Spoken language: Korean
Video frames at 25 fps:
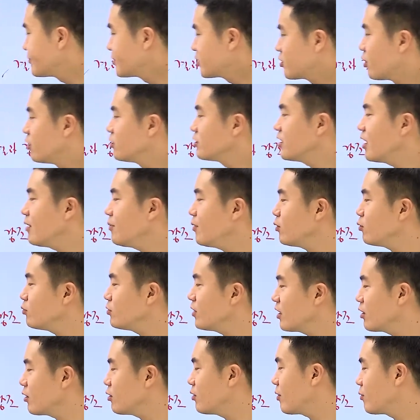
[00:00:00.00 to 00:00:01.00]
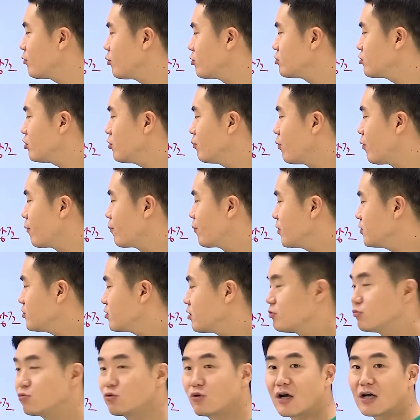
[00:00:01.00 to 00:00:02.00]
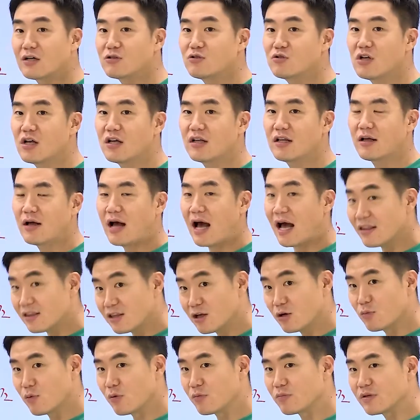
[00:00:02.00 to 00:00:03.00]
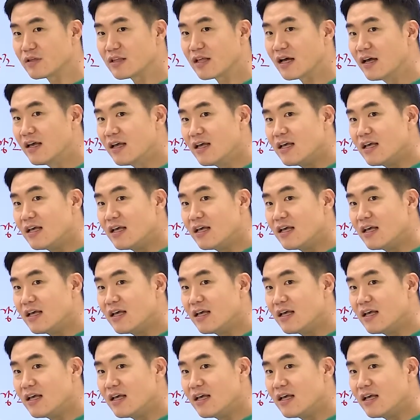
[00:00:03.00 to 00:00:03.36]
절대 빈곤 해결을 위한 원전은 보편적 의무로 간주해야 한다고 봅니다.